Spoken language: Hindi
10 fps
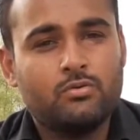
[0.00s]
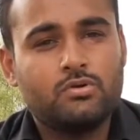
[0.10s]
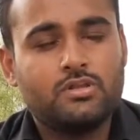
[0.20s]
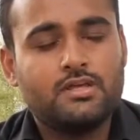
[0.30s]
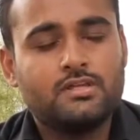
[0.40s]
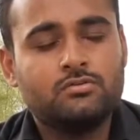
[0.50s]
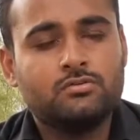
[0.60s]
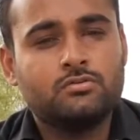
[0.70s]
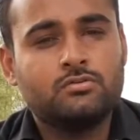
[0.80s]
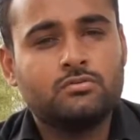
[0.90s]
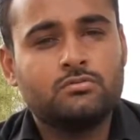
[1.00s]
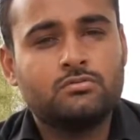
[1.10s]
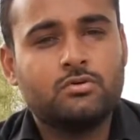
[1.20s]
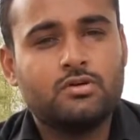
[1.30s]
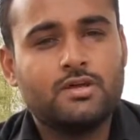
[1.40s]
उनके जो
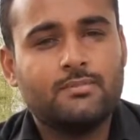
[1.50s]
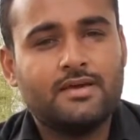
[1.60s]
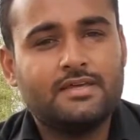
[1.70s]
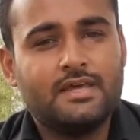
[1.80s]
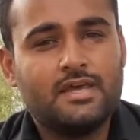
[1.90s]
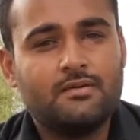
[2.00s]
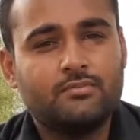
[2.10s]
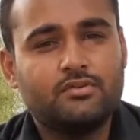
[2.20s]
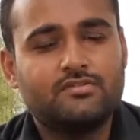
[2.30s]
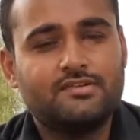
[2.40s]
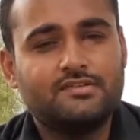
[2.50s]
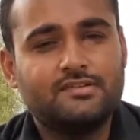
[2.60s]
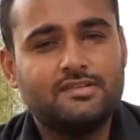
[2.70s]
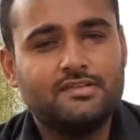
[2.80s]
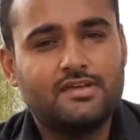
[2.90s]
छोटे भाई हैं मुदसर
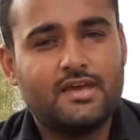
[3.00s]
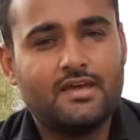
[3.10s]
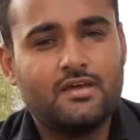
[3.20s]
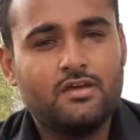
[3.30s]
सदीक हैं